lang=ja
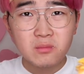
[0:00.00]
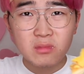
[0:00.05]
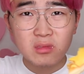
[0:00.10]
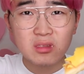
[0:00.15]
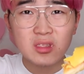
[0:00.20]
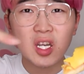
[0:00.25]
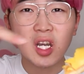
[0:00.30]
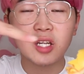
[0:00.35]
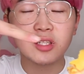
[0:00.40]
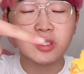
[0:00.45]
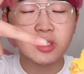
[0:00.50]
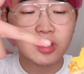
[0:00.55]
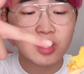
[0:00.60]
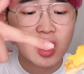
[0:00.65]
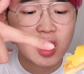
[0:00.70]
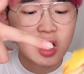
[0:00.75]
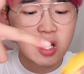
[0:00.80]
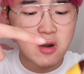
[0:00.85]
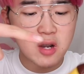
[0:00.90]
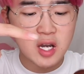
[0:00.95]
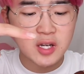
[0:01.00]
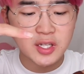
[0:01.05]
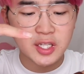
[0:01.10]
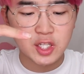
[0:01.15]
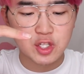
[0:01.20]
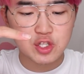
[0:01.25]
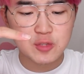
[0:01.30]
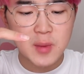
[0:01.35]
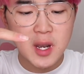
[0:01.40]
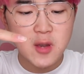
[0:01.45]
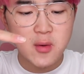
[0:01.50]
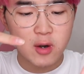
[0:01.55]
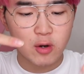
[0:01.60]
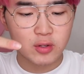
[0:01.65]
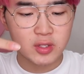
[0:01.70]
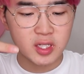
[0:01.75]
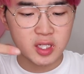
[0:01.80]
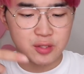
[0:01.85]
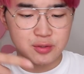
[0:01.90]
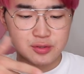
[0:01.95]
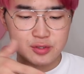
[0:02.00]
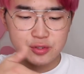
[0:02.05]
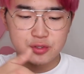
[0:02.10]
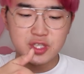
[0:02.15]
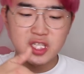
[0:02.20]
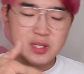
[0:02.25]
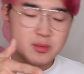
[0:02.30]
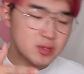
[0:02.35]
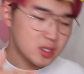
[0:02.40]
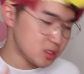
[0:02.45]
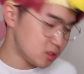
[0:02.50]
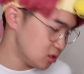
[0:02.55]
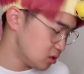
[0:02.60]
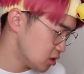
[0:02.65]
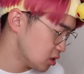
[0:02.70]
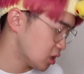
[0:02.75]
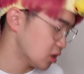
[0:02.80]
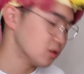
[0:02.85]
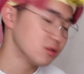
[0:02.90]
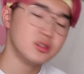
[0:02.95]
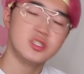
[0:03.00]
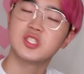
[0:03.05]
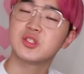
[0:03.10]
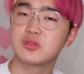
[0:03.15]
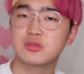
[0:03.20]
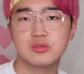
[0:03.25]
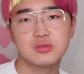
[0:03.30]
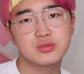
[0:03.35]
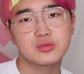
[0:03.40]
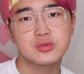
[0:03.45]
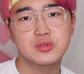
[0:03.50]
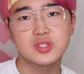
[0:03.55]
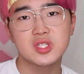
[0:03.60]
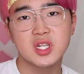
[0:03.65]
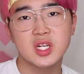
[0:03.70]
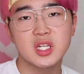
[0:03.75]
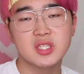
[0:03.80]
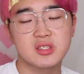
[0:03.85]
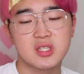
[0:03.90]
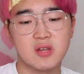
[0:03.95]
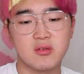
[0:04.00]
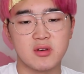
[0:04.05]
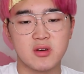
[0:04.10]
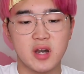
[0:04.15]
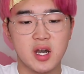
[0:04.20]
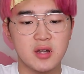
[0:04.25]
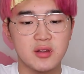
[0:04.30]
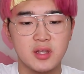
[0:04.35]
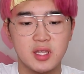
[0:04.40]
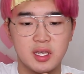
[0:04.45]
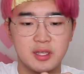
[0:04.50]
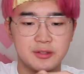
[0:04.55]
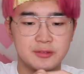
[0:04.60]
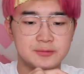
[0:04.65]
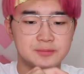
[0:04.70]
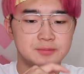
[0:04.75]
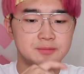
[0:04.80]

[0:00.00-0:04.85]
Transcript: なんか、なんかわかんないけど、うまいわ。これなんか、クリームが、なんか、普通じゃないやつだわ。わかんないけど。